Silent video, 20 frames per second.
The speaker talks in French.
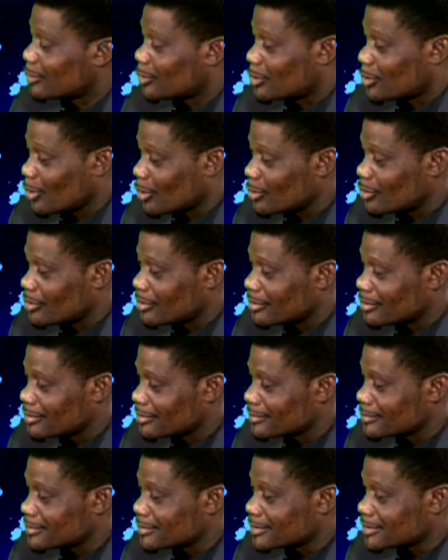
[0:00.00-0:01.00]
donne
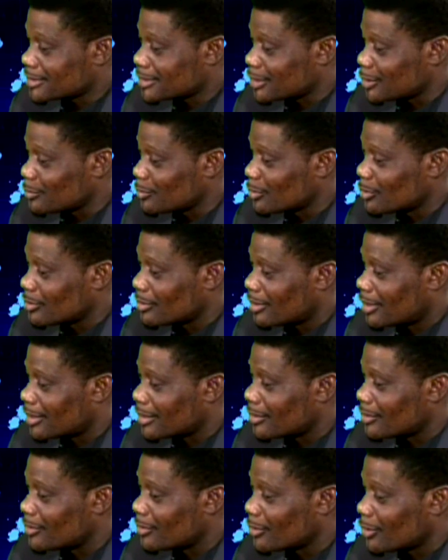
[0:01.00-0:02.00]
si haut en
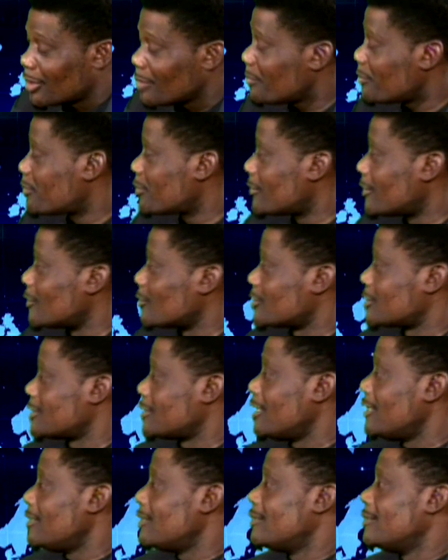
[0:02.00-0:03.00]
Europe, en
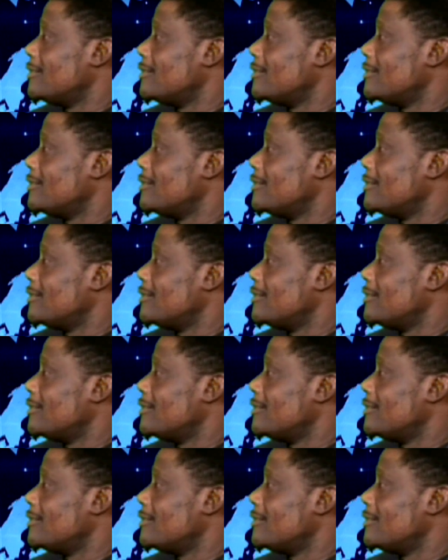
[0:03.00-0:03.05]
Occident,